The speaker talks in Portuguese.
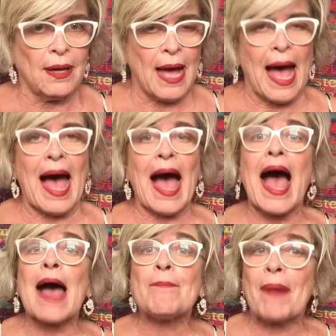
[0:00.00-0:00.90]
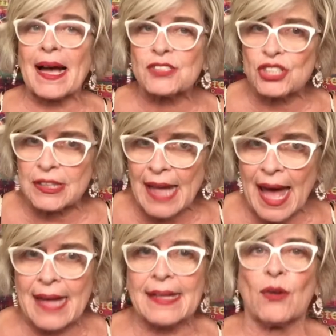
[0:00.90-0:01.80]
A
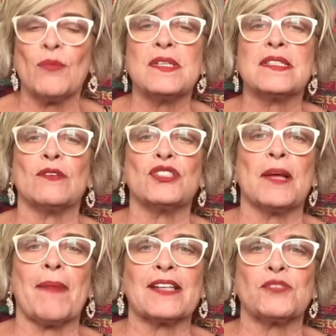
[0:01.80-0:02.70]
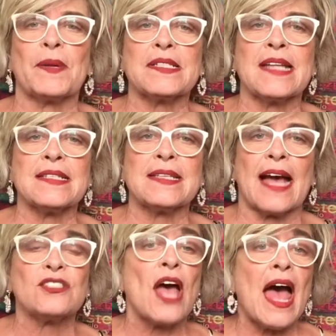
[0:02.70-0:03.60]
apartidária Comissão de Debates
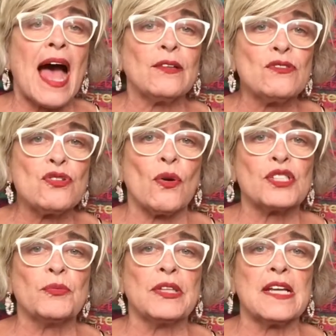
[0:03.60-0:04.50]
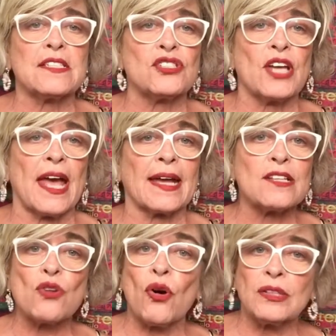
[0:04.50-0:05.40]
Presidenciais anunciou as mudanças de
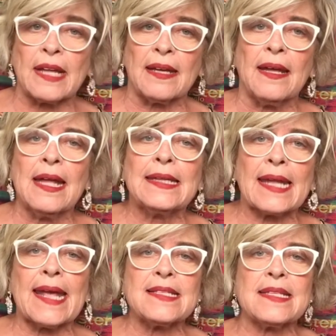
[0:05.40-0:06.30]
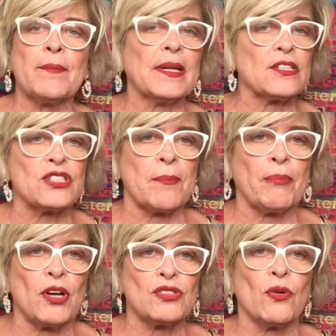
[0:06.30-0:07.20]
regras ontem, três semanas
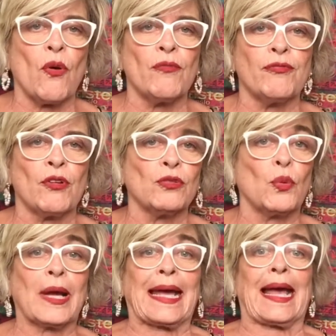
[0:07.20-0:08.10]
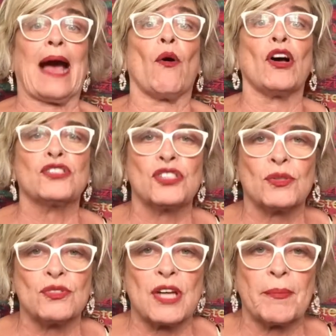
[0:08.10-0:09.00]
depois do confronto
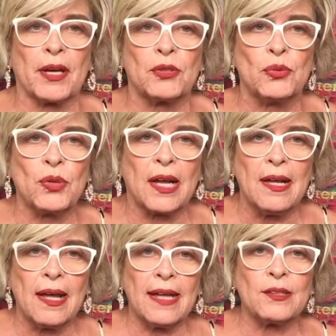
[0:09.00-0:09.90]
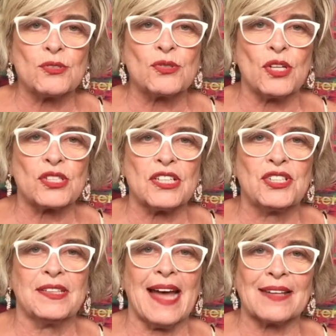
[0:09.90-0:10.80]
caótico de abertura entre os dois
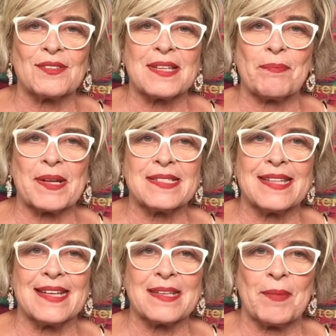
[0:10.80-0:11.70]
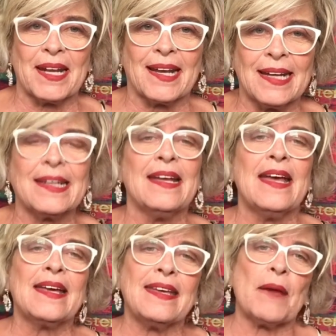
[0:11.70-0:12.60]
candidatos à presidência americana,
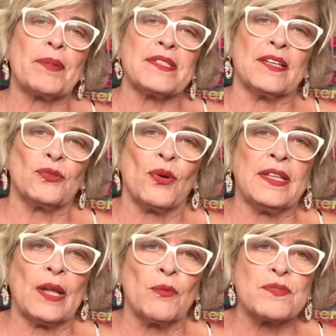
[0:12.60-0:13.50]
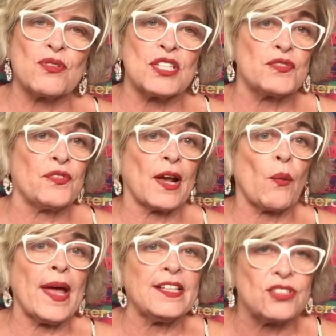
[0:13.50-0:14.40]
que apresentou interrupções
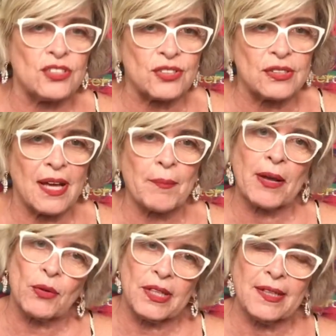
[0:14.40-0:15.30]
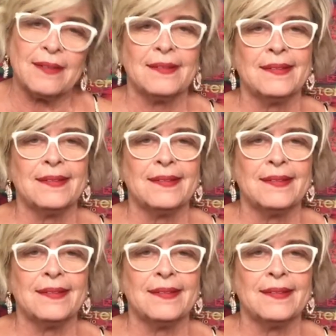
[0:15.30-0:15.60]
frequentes, a maioria